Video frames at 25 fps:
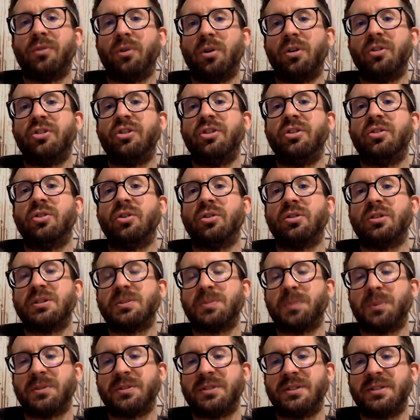w Łodzi do
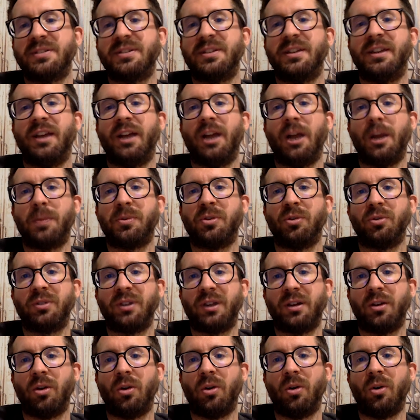dyspozycji najlepszą
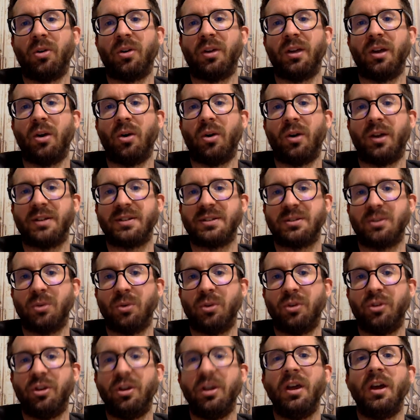technologię oraz
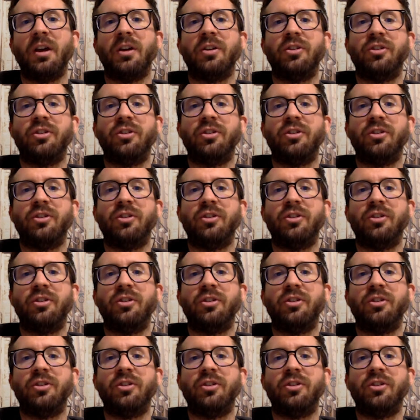ludzi.